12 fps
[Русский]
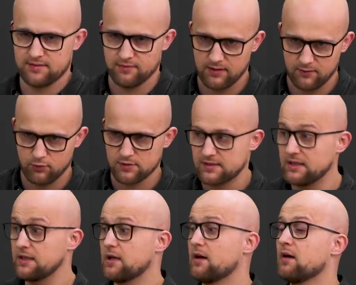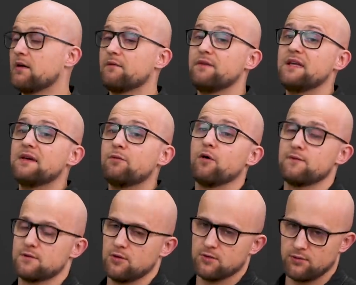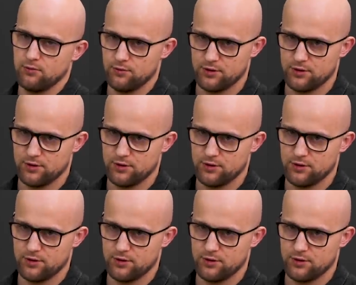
своего сына в его взрослую